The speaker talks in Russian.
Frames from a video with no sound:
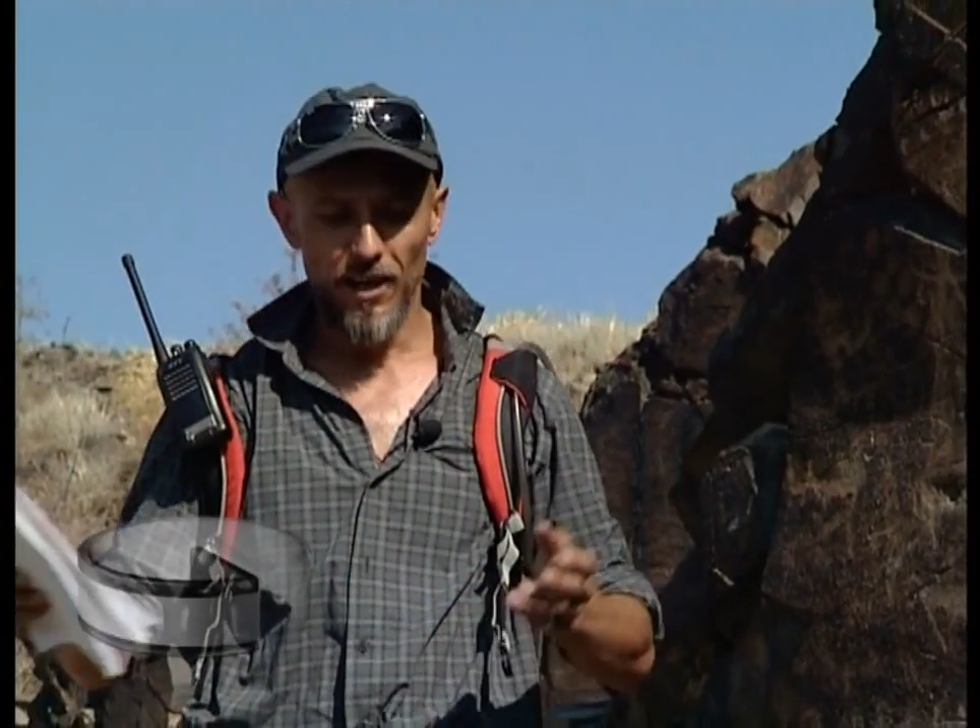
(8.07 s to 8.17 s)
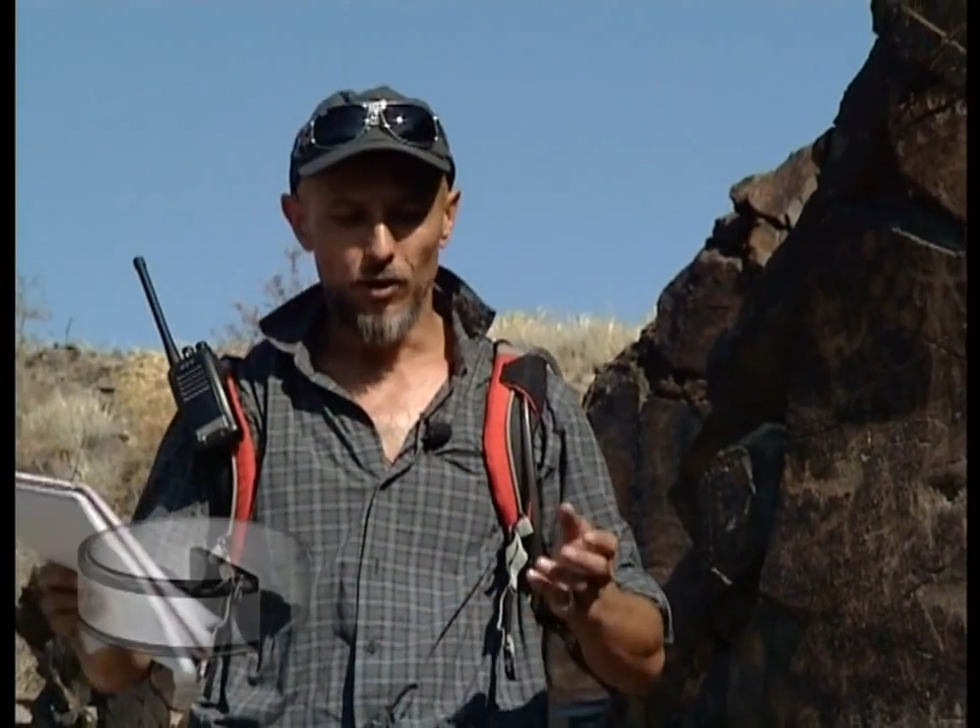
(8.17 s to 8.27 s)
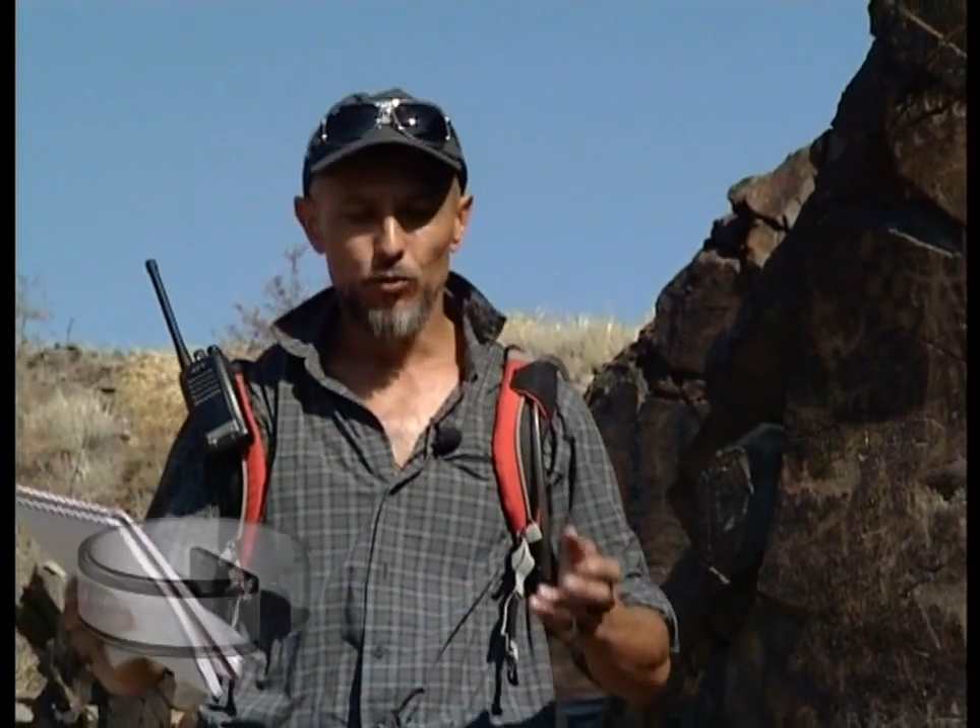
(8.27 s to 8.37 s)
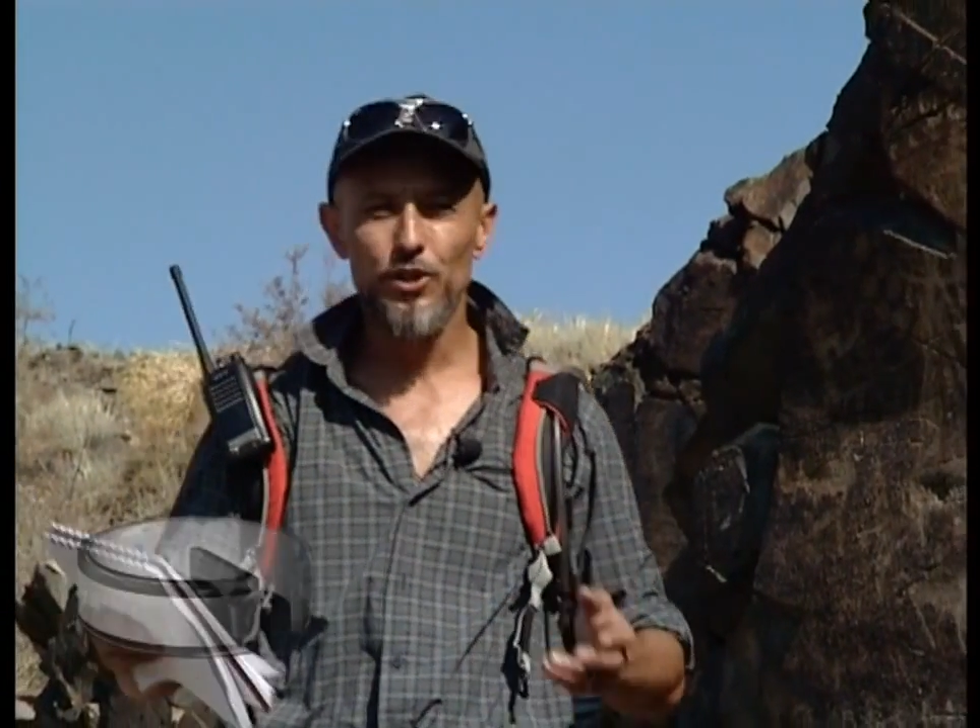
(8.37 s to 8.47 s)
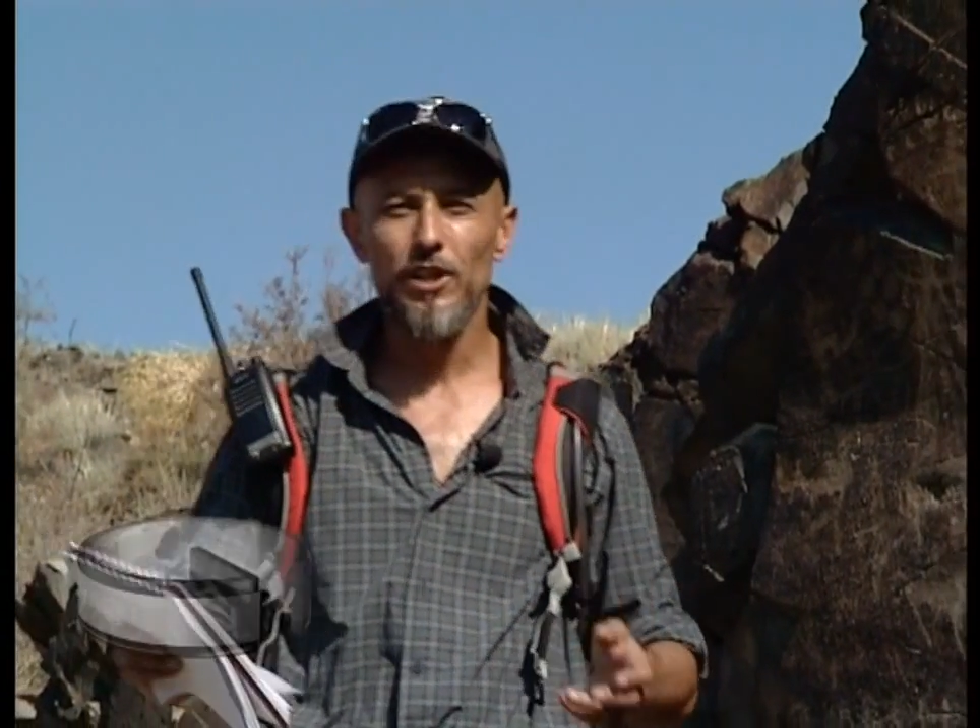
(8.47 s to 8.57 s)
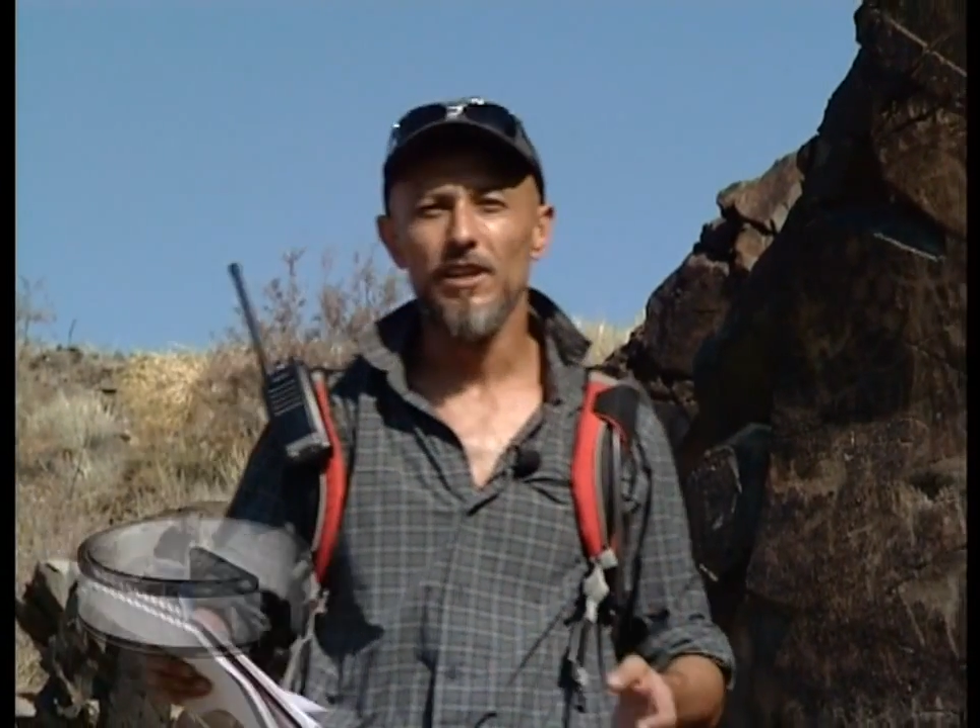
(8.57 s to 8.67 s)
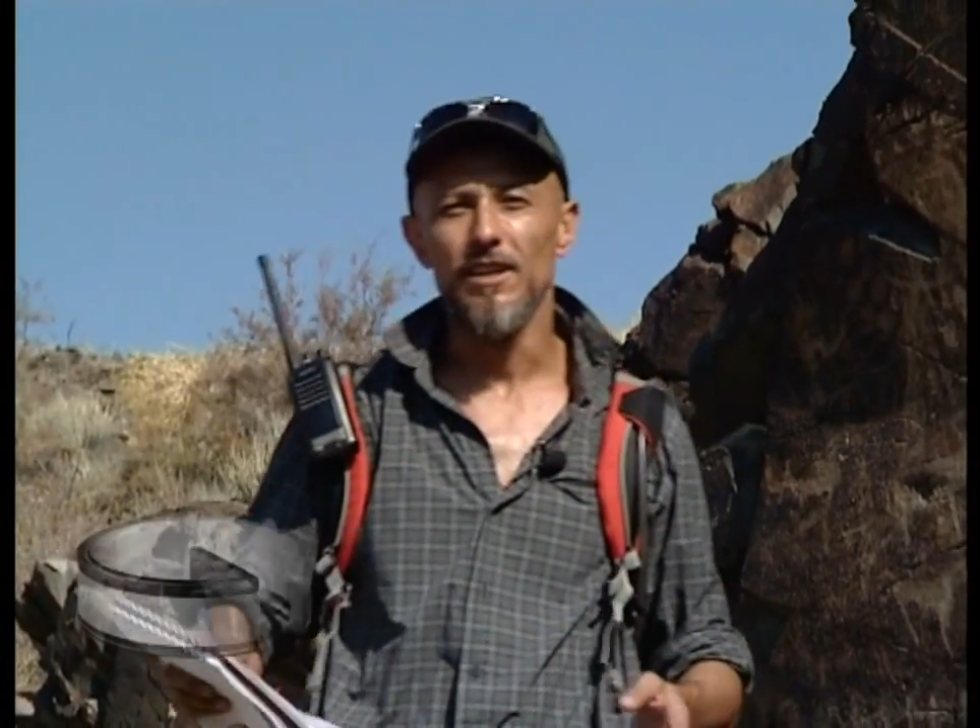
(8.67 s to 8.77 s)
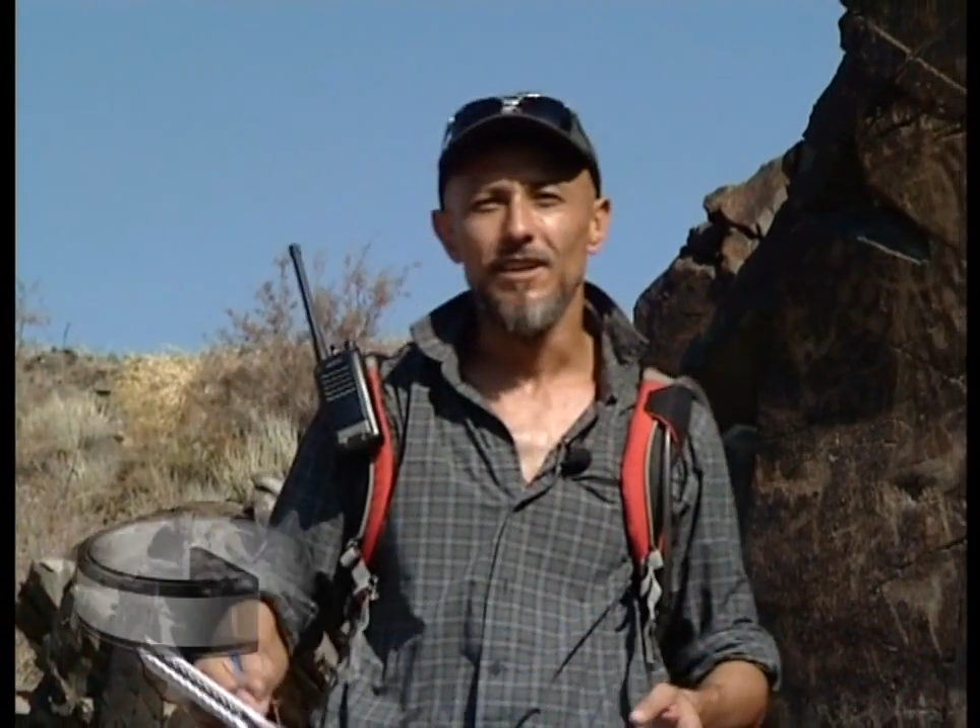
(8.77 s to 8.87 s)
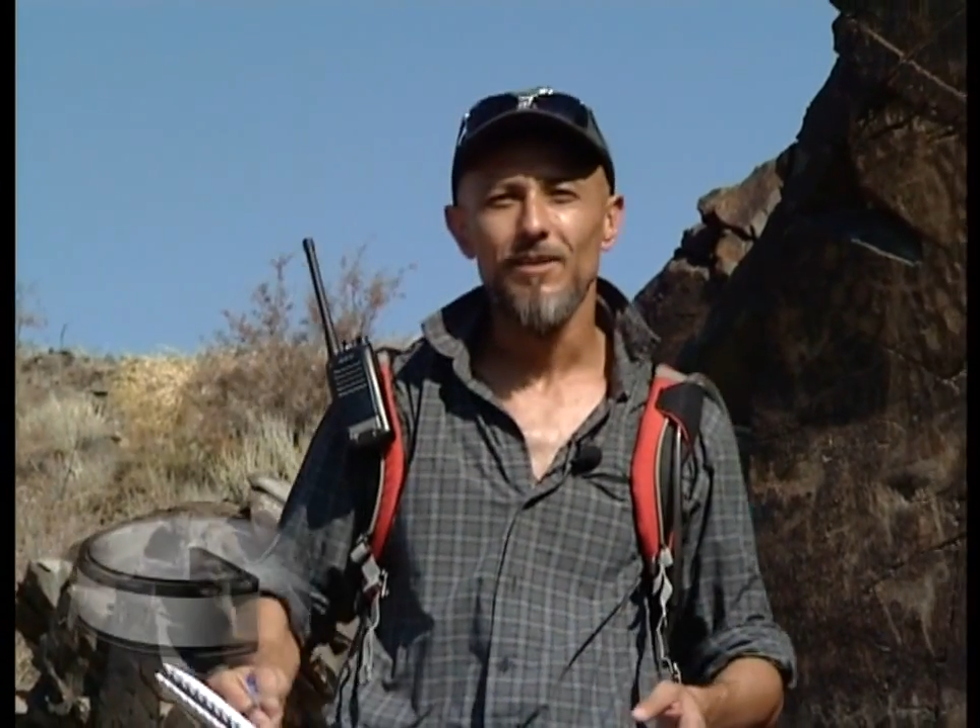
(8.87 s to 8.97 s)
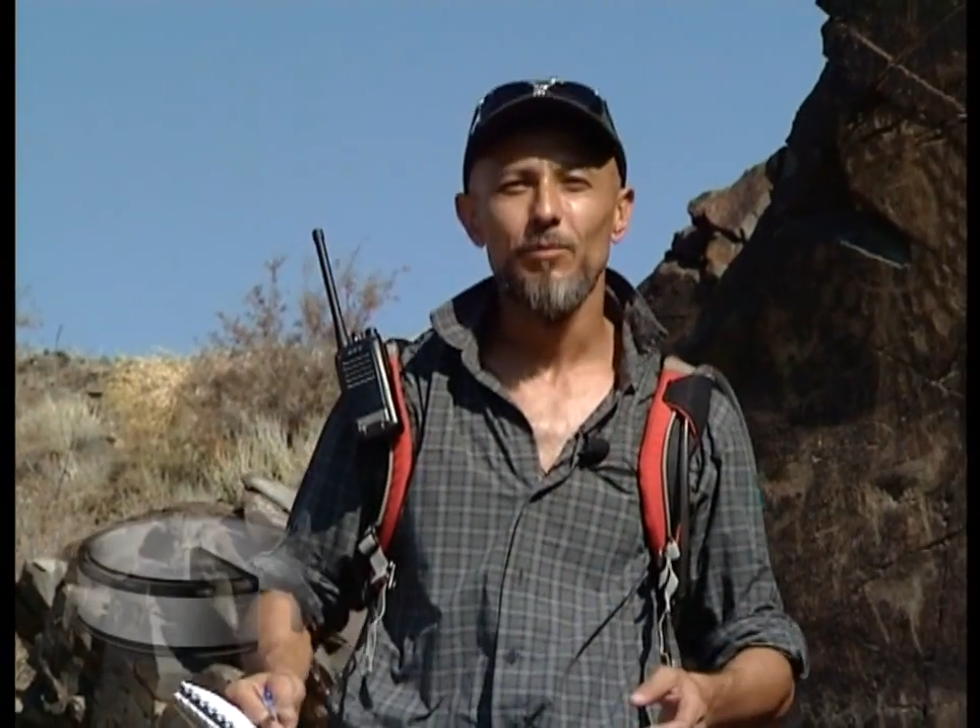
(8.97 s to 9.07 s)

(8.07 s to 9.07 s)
а ущелье